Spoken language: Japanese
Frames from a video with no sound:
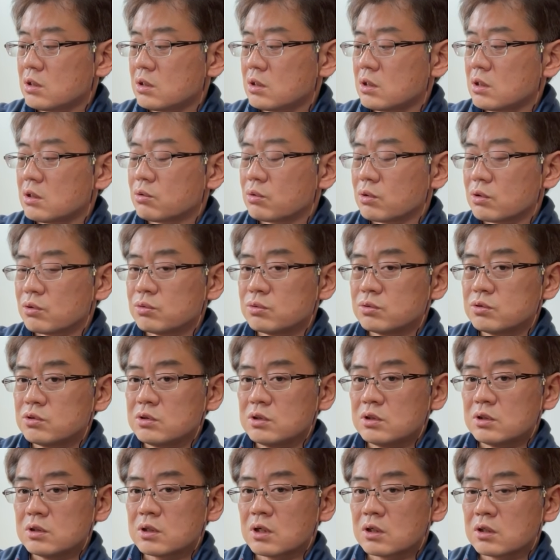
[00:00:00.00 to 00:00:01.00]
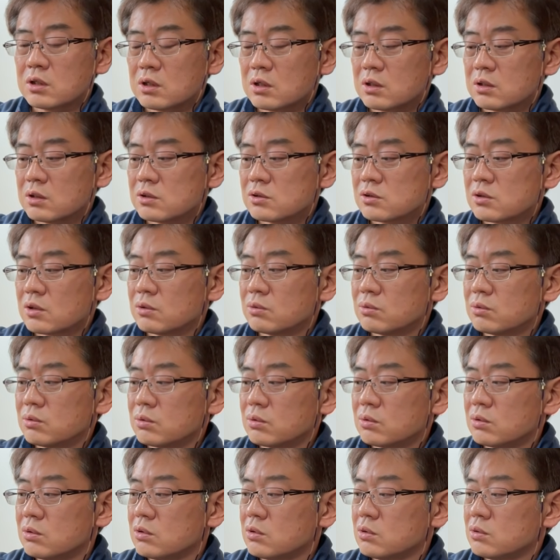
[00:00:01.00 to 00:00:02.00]
なので古い型なんですけ
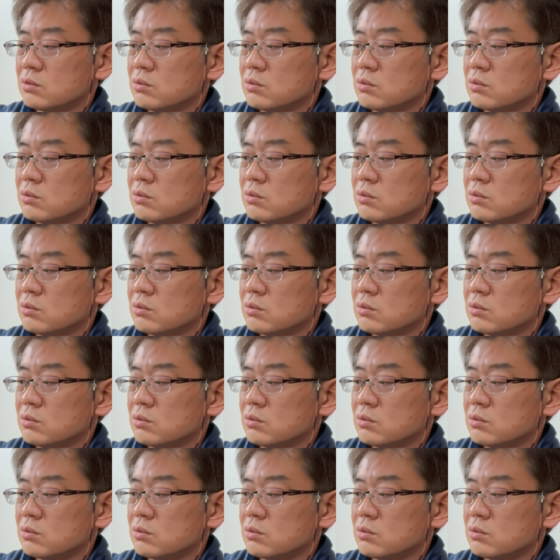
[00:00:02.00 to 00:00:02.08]
ど